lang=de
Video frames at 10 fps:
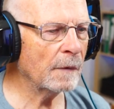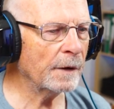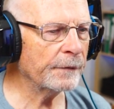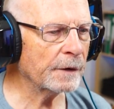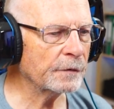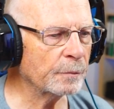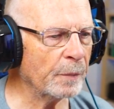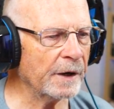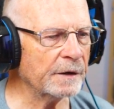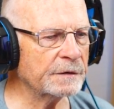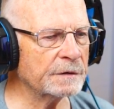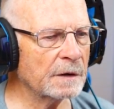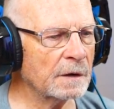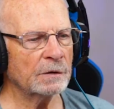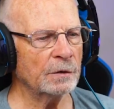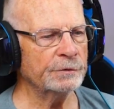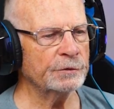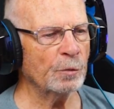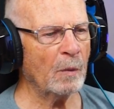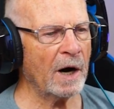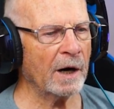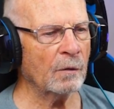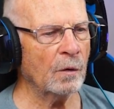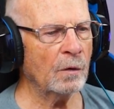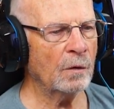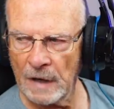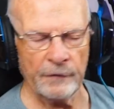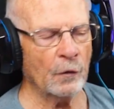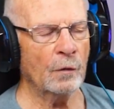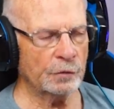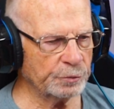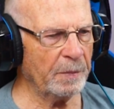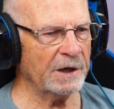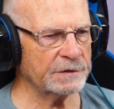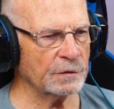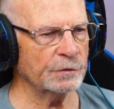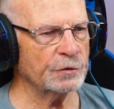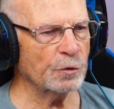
Weißt du, Space und Sumaro. Also, Space und